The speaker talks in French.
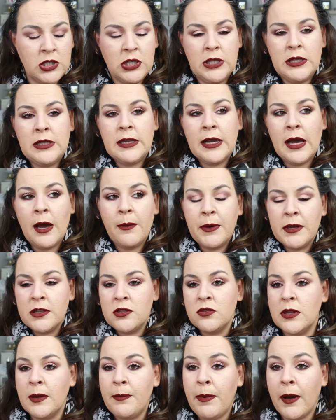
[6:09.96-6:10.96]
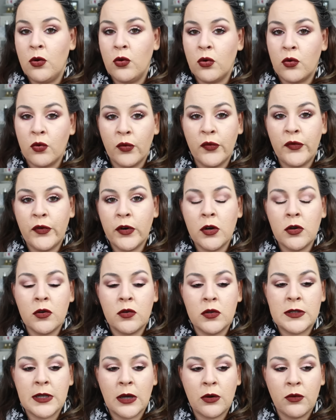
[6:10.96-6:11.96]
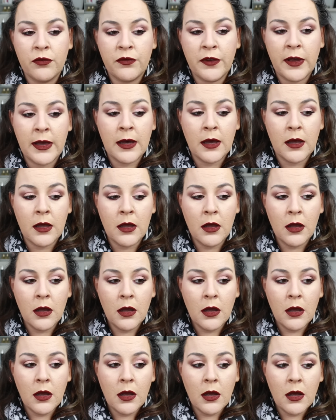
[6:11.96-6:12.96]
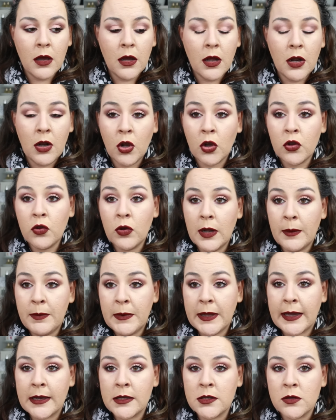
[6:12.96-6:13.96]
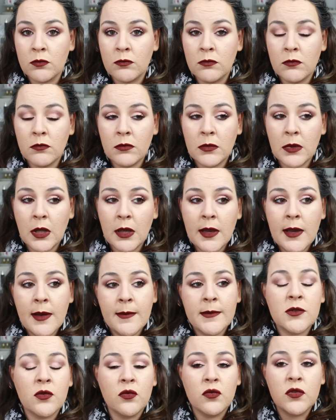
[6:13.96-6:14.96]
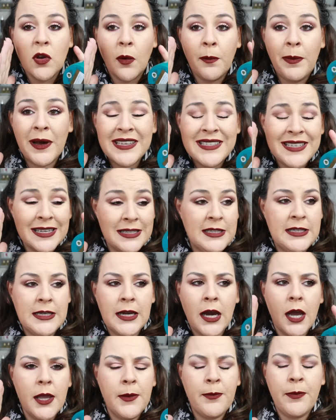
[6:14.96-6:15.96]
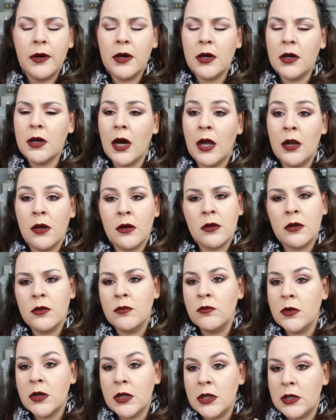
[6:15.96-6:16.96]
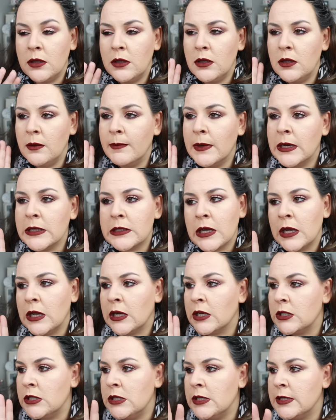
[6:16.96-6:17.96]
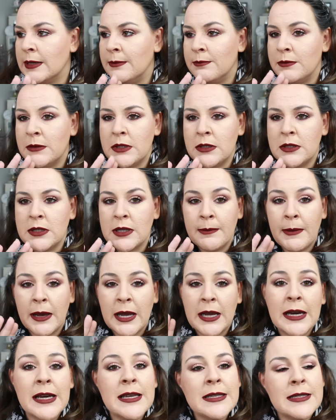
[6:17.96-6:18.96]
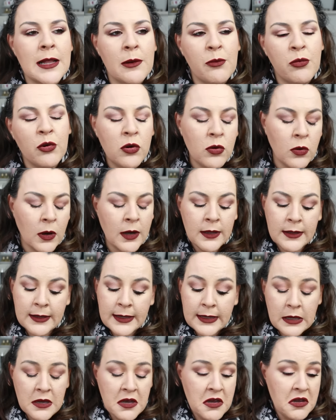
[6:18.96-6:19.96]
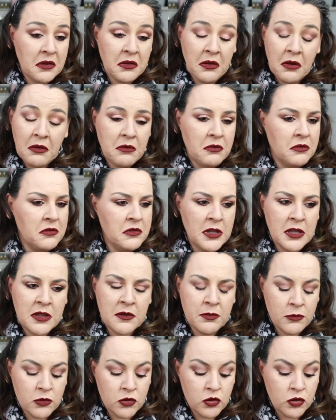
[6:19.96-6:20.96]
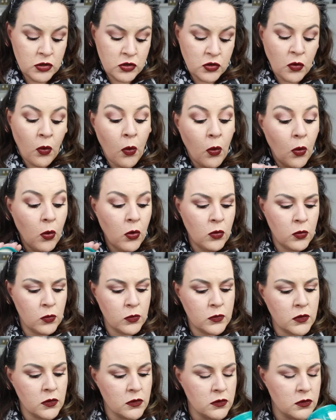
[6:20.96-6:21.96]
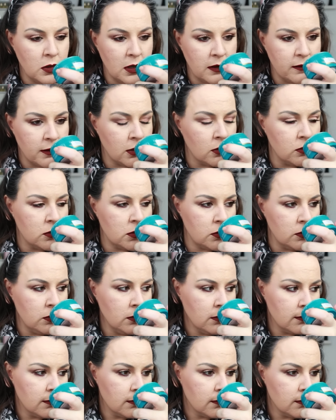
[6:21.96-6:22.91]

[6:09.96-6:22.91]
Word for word: été impressionnée par le confort que ça confère lors de l'application. Parce qu'on sent pas, ça tiraille pas. Alors que moi, les, masques à l'argile, ça, m'agresse la peau, quoi. Non, honnêtement, je suis trop contente de l'avoir reçu.